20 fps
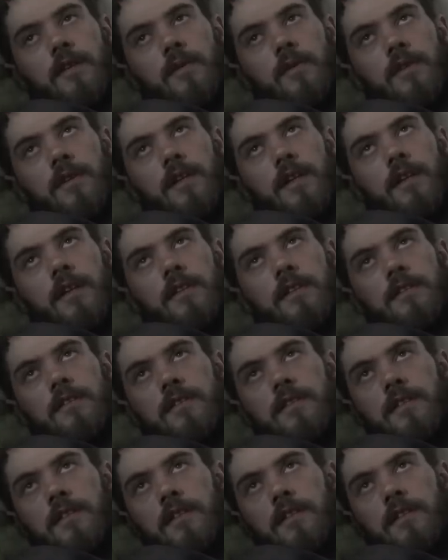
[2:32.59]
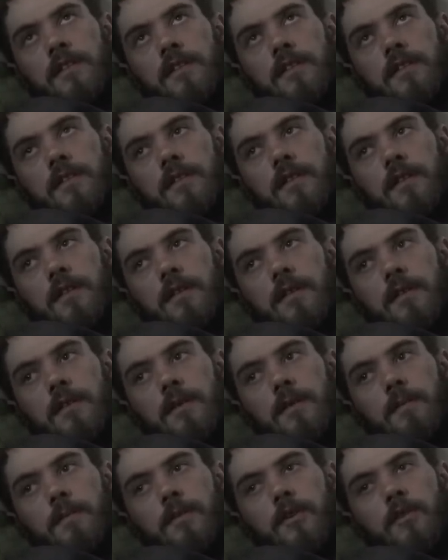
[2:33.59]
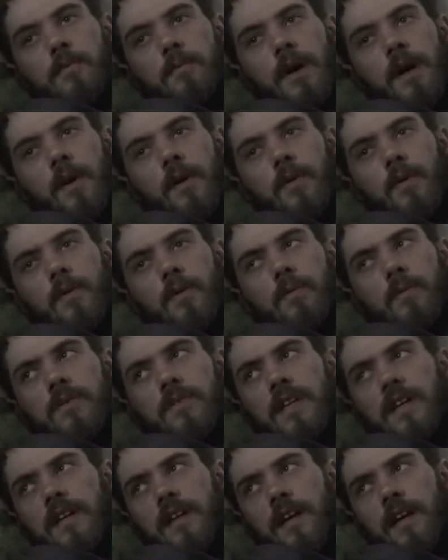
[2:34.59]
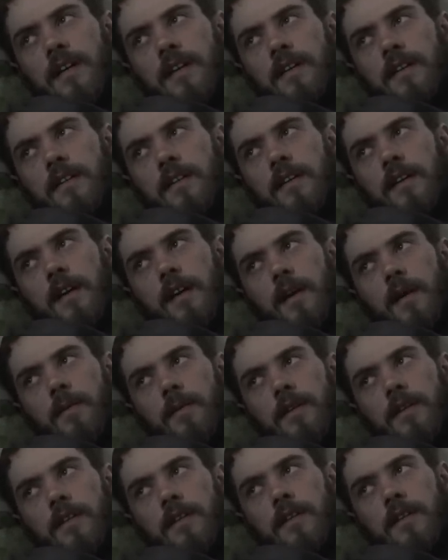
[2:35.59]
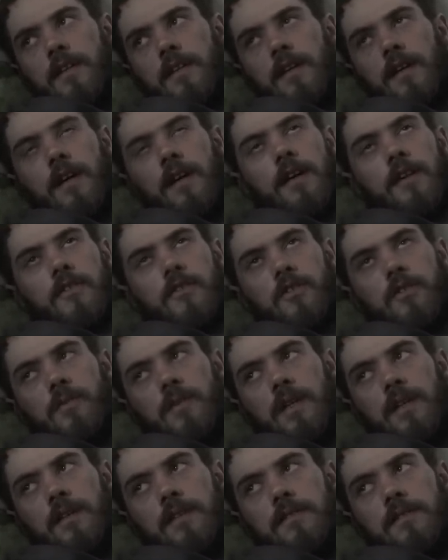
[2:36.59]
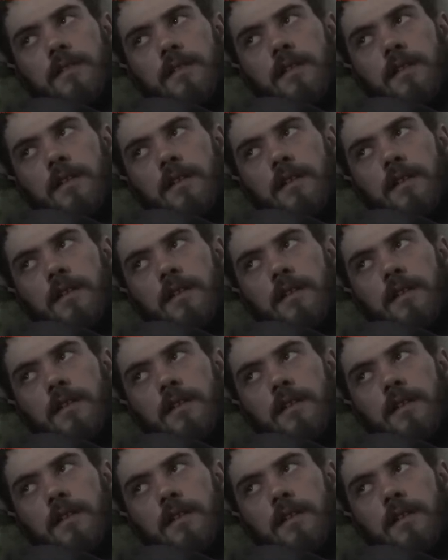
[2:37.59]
يقولوا آه، لنا بيذبحوا مسلحين ارهابيين خارج البلد